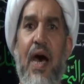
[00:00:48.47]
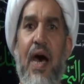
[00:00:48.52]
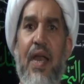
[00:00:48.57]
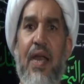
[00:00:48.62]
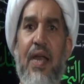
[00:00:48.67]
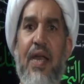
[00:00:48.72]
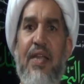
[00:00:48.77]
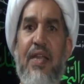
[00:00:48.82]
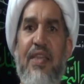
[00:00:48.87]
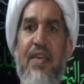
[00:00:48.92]

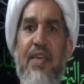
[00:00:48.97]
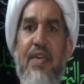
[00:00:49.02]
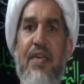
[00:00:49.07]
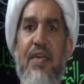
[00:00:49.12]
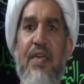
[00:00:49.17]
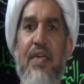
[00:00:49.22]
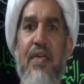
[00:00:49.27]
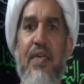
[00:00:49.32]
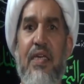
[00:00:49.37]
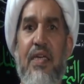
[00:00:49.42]

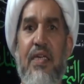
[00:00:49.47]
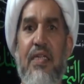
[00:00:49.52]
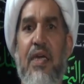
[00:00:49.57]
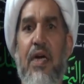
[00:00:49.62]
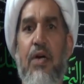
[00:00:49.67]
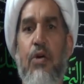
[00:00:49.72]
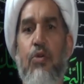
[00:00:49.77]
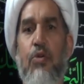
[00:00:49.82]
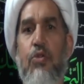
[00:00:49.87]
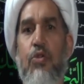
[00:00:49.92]
الذي
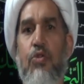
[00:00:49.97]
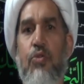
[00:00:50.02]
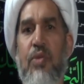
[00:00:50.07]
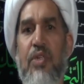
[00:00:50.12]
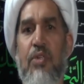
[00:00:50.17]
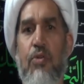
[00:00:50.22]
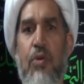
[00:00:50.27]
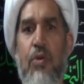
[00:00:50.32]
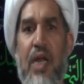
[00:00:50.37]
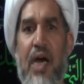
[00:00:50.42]
تخرج
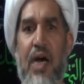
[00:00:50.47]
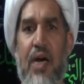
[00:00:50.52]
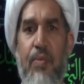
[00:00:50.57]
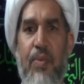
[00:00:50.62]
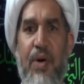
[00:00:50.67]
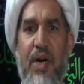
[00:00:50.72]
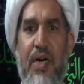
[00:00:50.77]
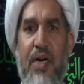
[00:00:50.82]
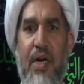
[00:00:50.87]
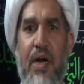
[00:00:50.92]
منه
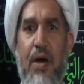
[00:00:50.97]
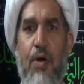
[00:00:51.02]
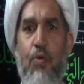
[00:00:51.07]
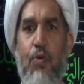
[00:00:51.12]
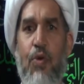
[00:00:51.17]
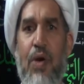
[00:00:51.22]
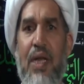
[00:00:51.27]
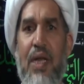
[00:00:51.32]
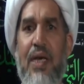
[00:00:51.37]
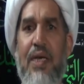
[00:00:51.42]
الاخبار
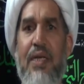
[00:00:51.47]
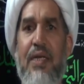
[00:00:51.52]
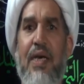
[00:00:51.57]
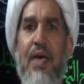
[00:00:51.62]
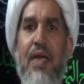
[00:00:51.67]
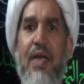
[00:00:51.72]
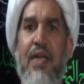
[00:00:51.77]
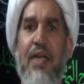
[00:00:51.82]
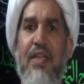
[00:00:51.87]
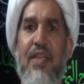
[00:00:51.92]
اولا
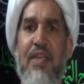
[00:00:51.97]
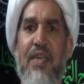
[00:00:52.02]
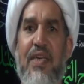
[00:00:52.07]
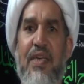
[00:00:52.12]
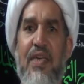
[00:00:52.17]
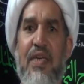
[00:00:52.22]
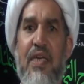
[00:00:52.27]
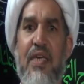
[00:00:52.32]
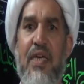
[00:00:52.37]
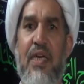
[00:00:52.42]

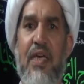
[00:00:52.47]
الذي